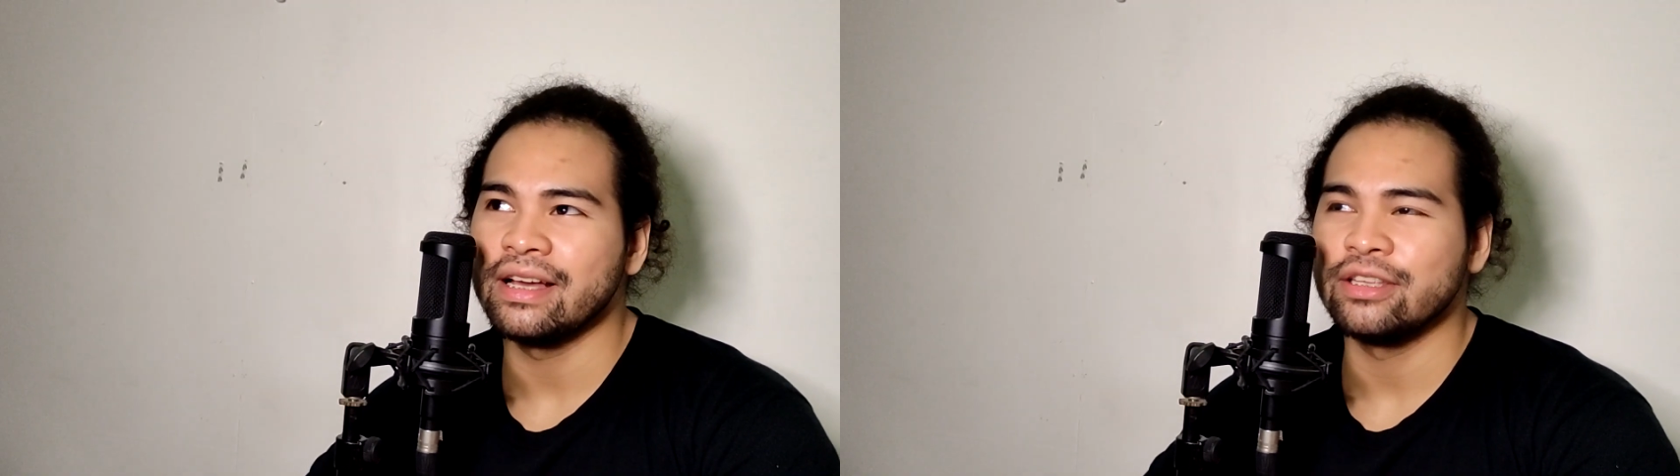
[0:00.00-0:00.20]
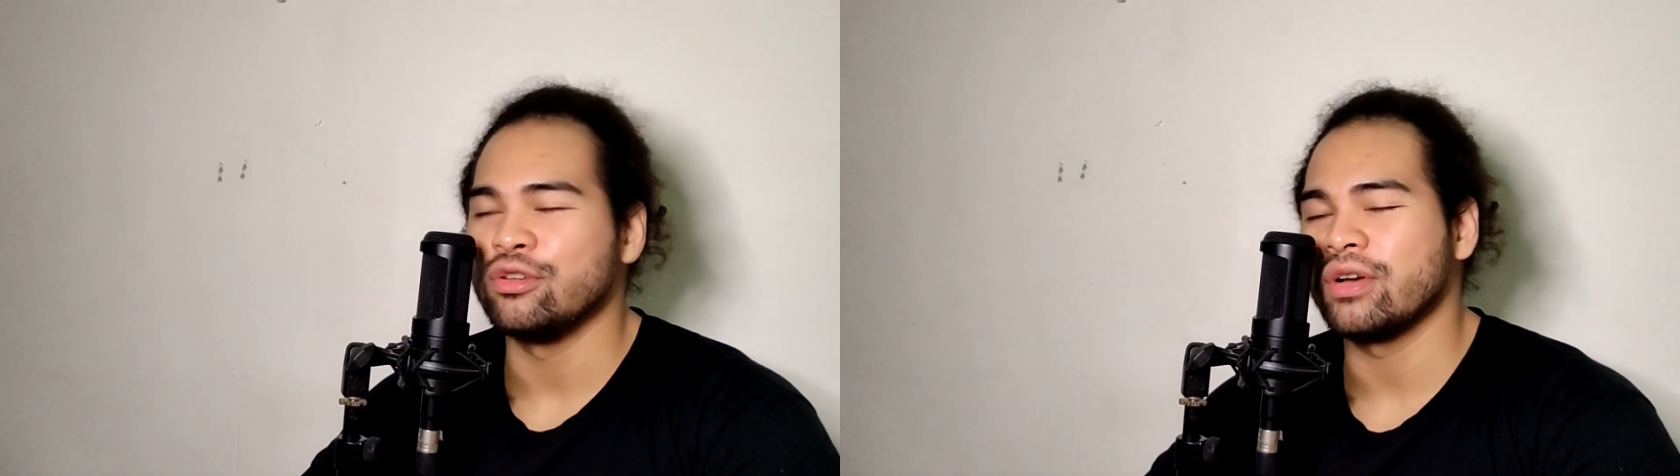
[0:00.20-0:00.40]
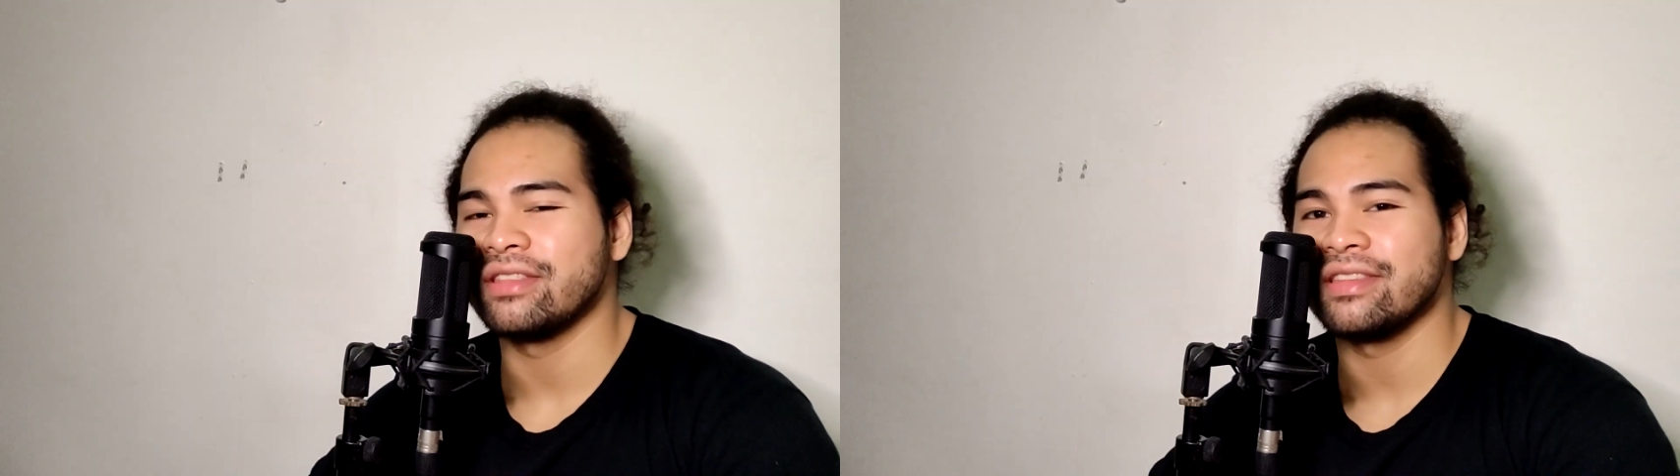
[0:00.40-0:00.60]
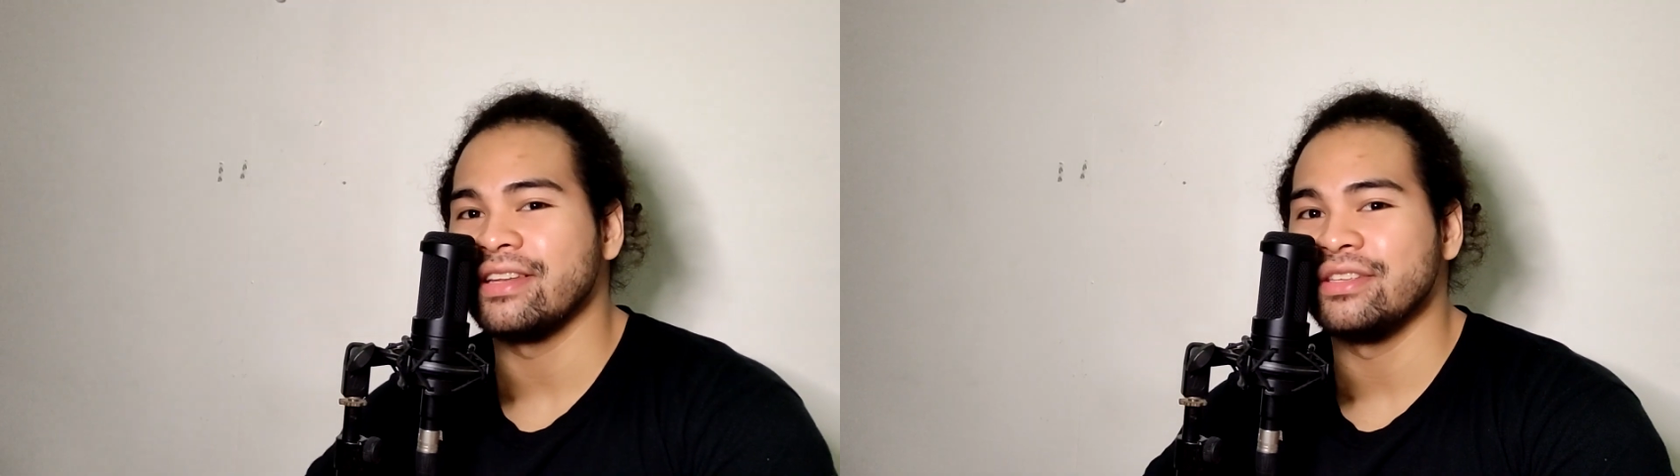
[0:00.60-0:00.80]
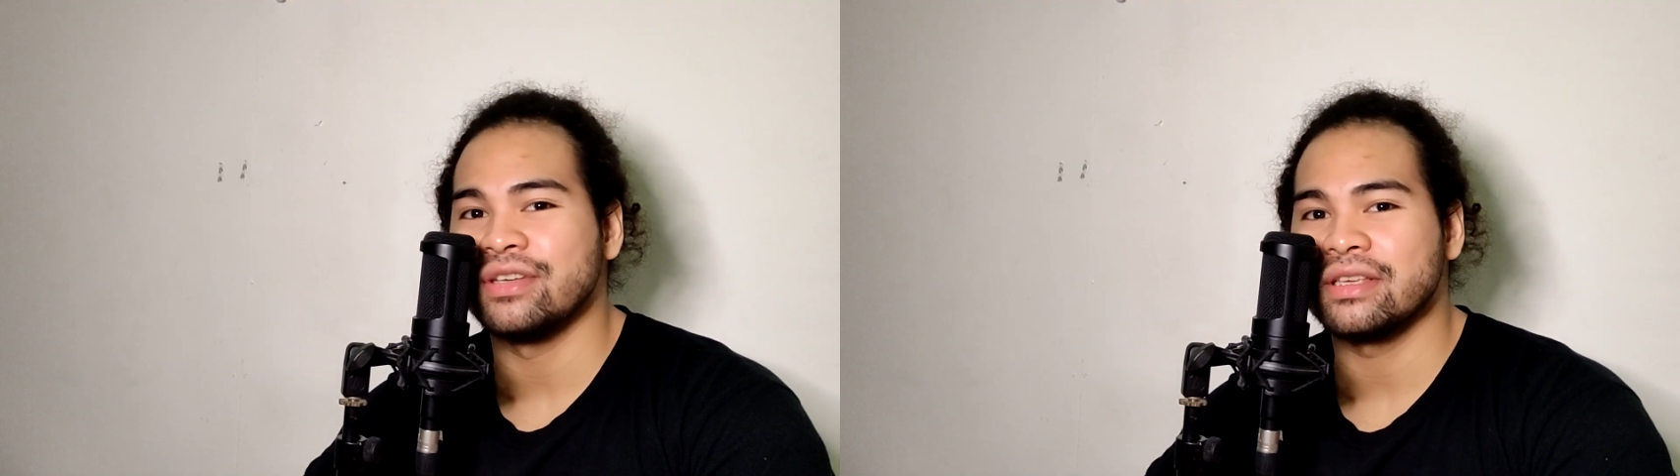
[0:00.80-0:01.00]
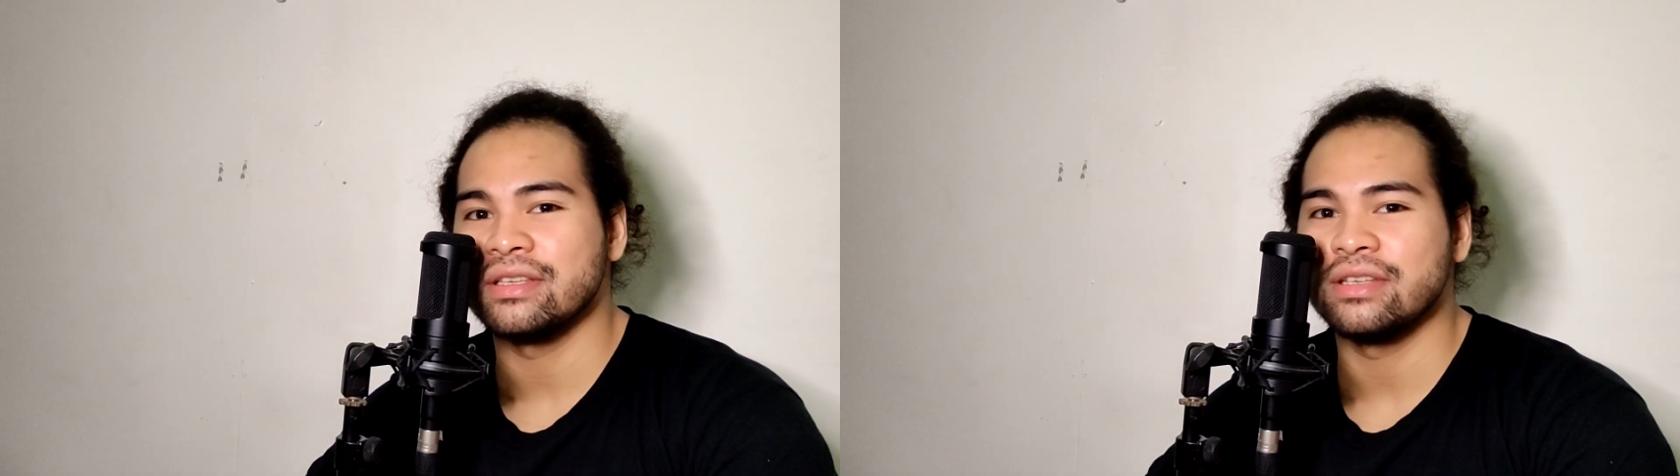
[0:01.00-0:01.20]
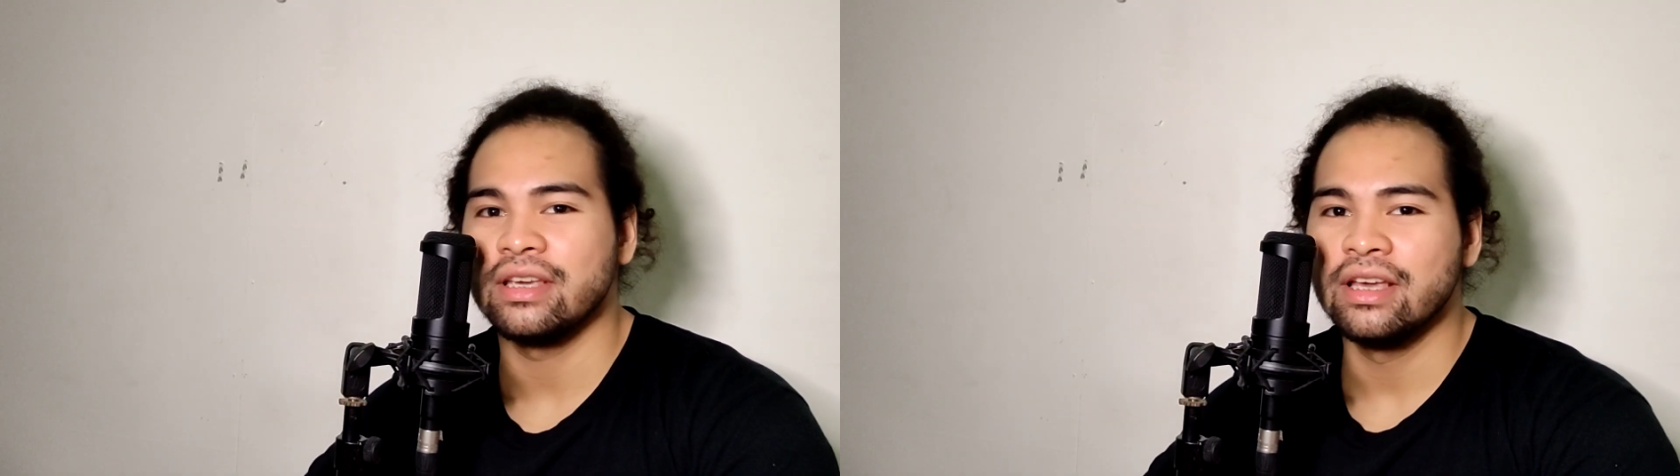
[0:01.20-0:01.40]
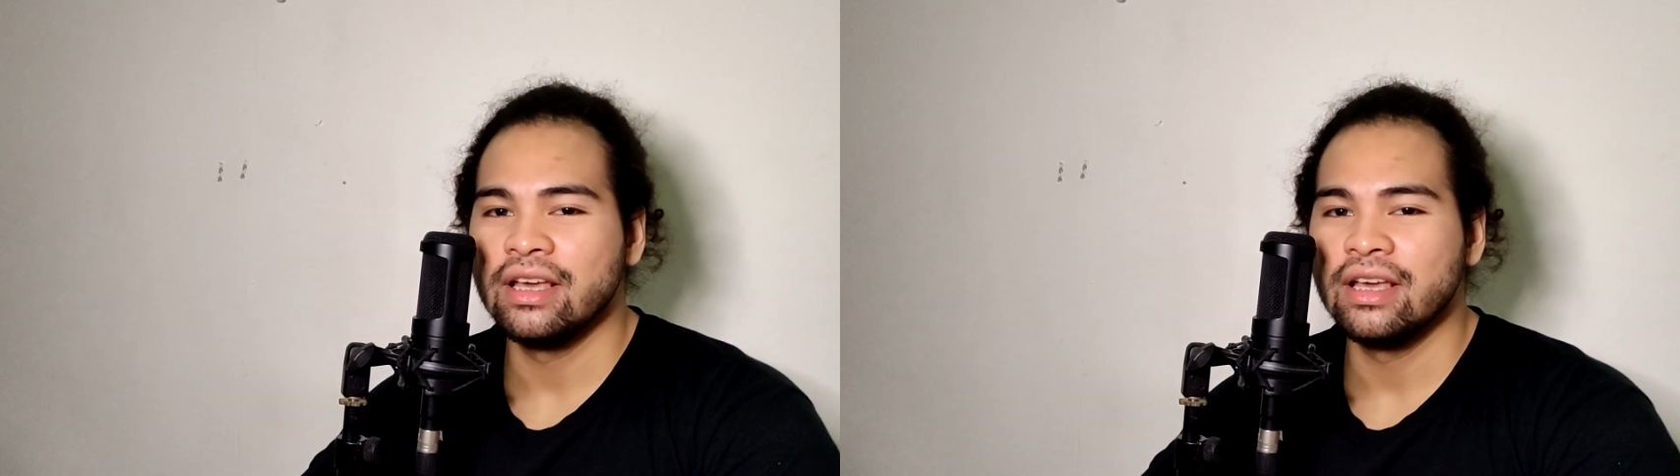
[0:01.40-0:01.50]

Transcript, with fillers: yung kanta ni Jessie J.